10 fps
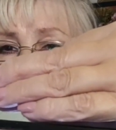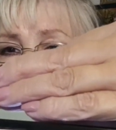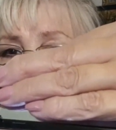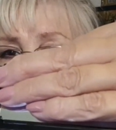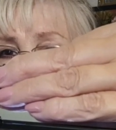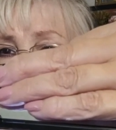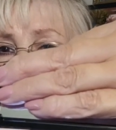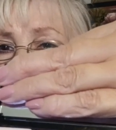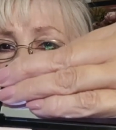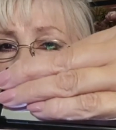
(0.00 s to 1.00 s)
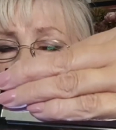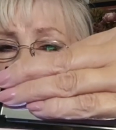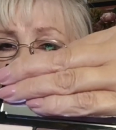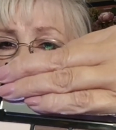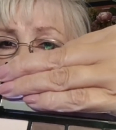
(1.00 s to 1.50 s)
вот видите, цвет
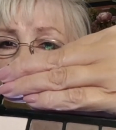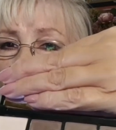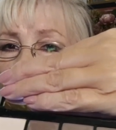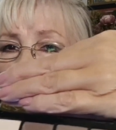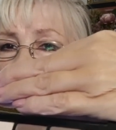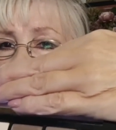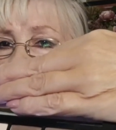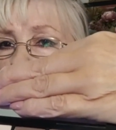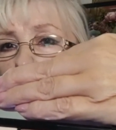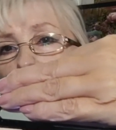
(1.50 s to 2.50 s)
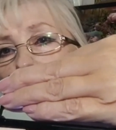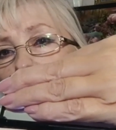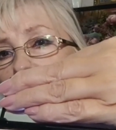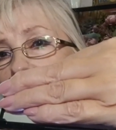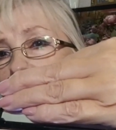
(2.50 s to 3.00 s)
такой прям вот
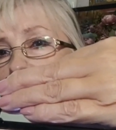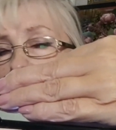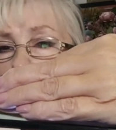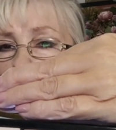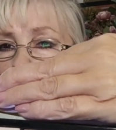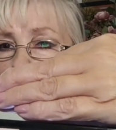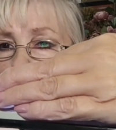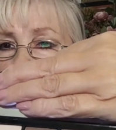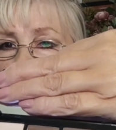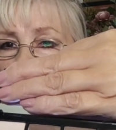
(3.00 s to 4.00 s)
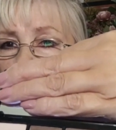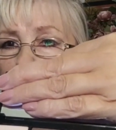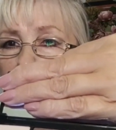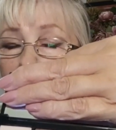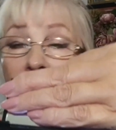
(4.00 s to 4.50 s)
натуральный, коричневый.
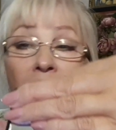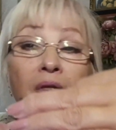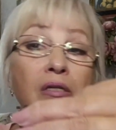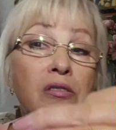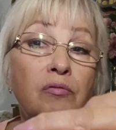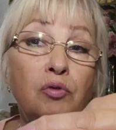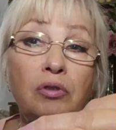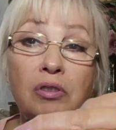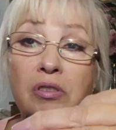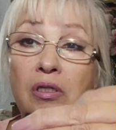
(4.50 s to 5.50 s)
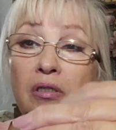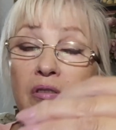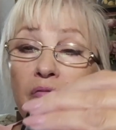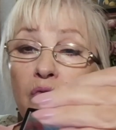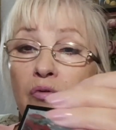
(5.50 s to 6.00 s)
Я сегодня,
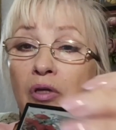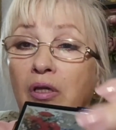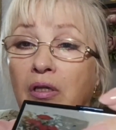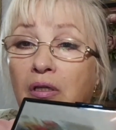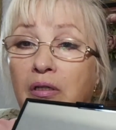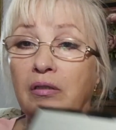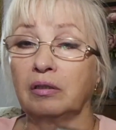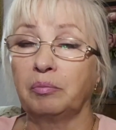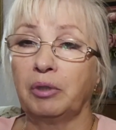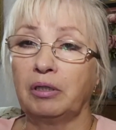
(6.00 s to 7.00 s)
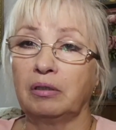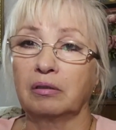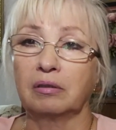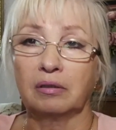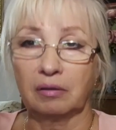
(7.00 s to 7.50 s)
кстати, вот этой
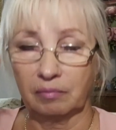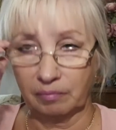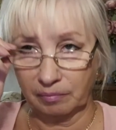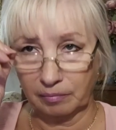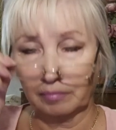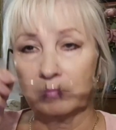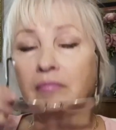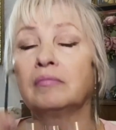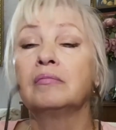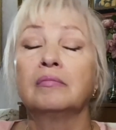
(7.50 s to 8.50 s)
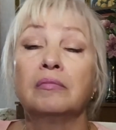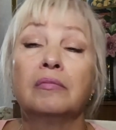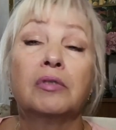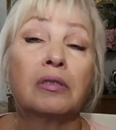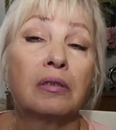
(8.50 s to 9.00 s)
палеткой
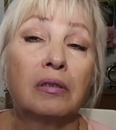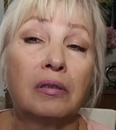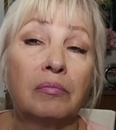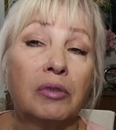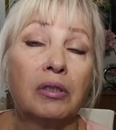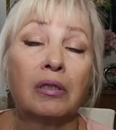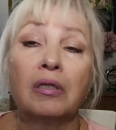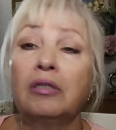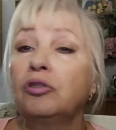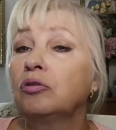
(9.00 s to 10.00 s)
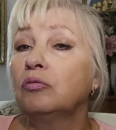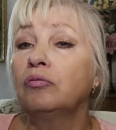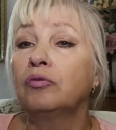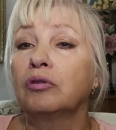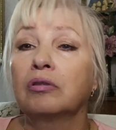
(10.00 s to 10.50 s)
делала макияж, ну
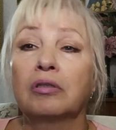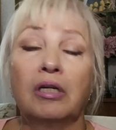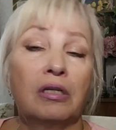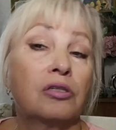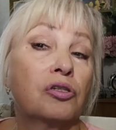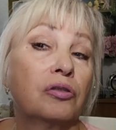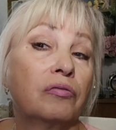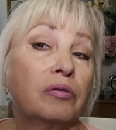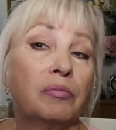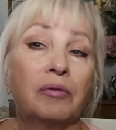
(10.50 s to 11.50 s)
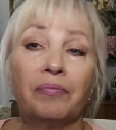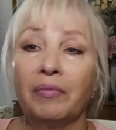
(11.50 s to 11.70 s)
вот коричневым